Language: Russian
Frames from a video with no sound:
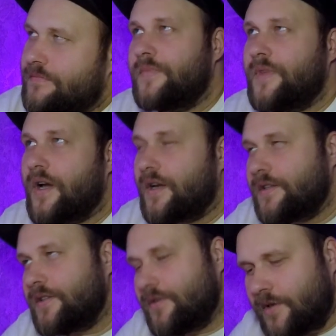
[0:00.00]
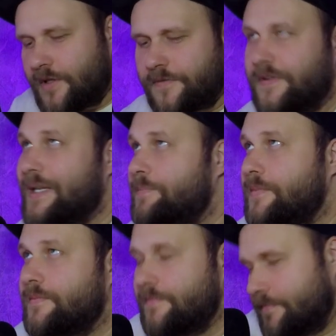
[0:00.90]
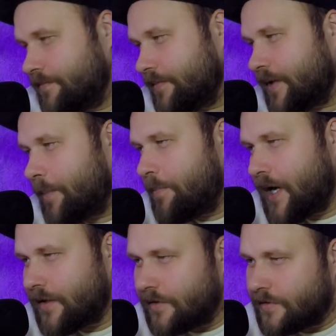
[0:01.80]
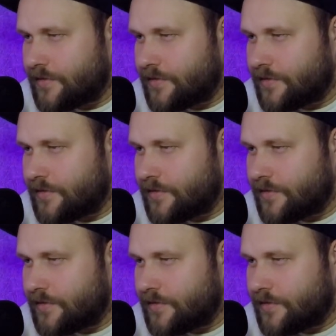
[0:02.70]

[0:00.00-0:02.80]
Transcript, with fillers: Так, это Нолли флип на Мэноу.